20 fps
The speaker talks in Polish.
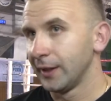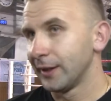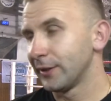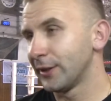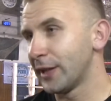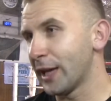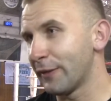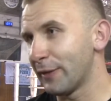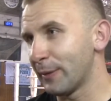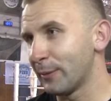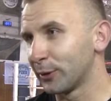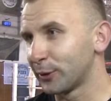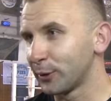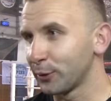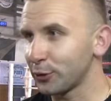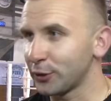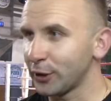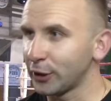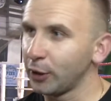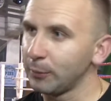Nie wiem, no to
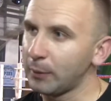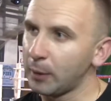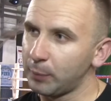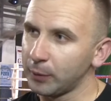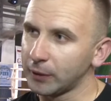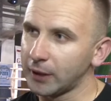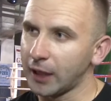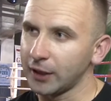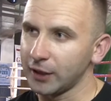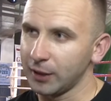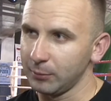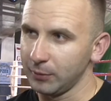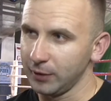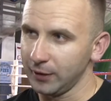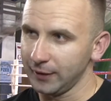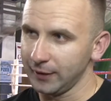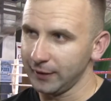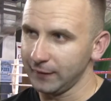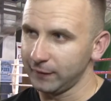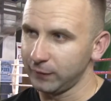już nie do mnie pytanie.
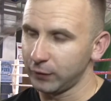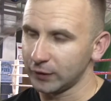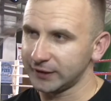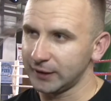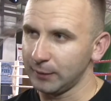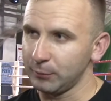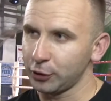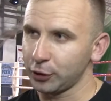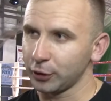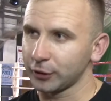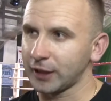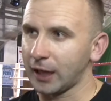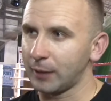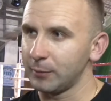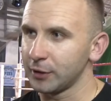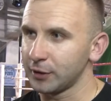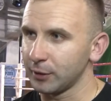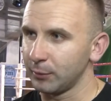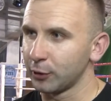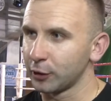My własnymi
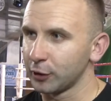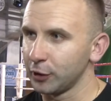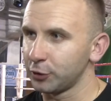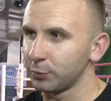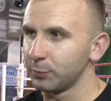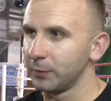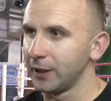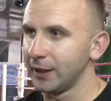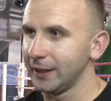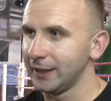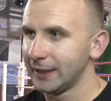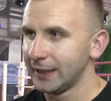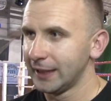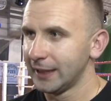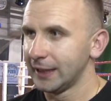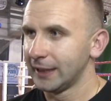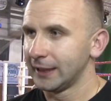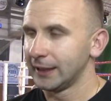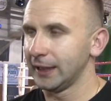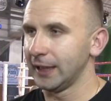środkami, co mogliśmy,
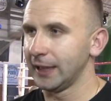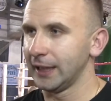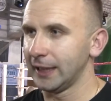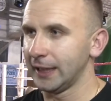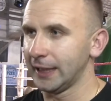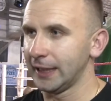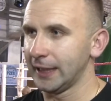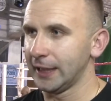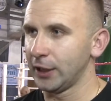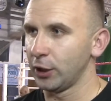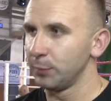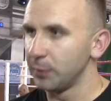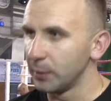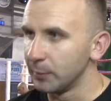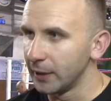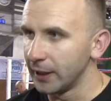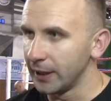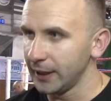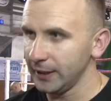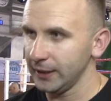e,
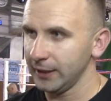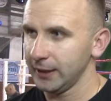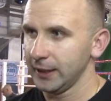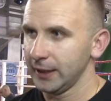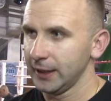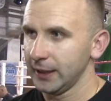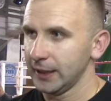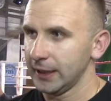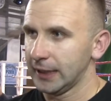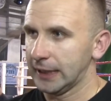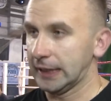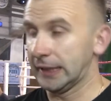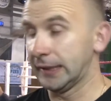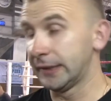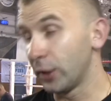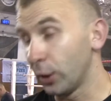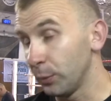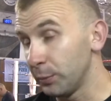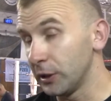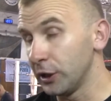robimy i
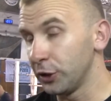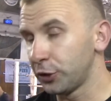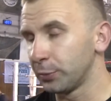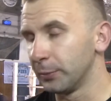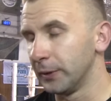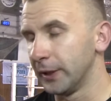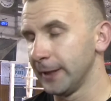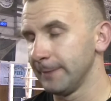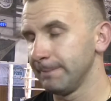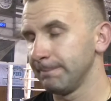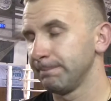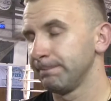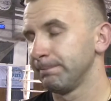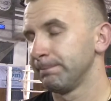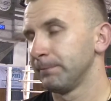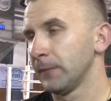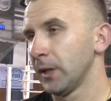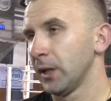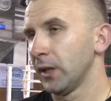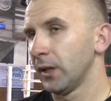zrobiliśmy
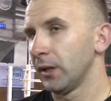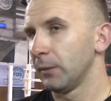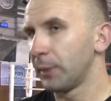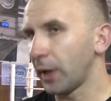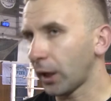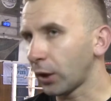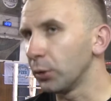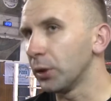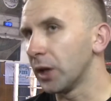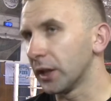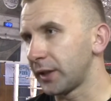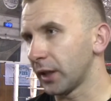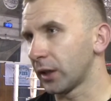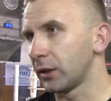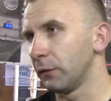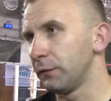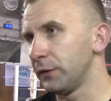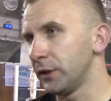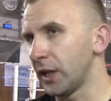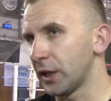brakuje
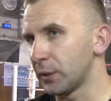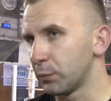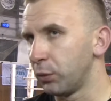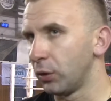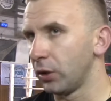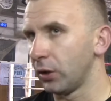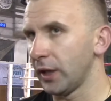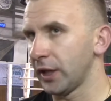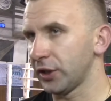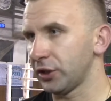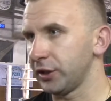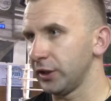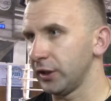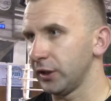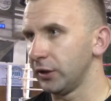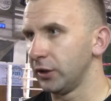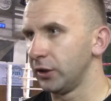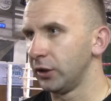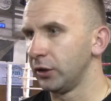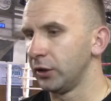tego, widać było, jeśli
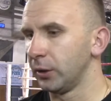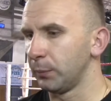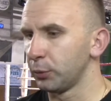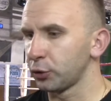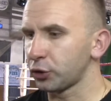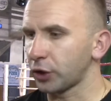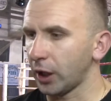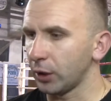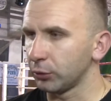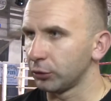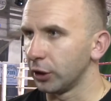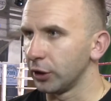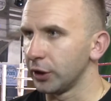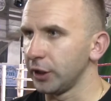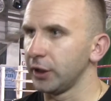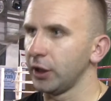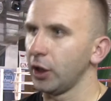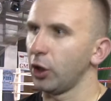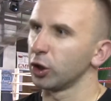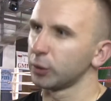dopuszczają do
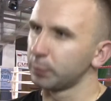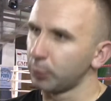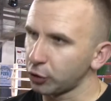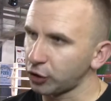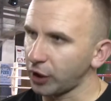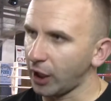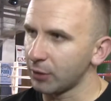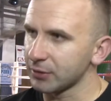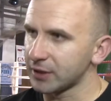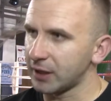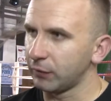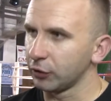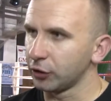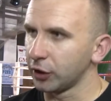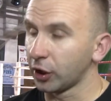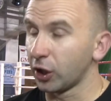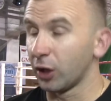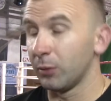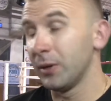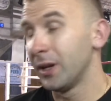lin, odpuszczają
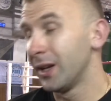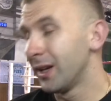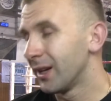zawodnikom,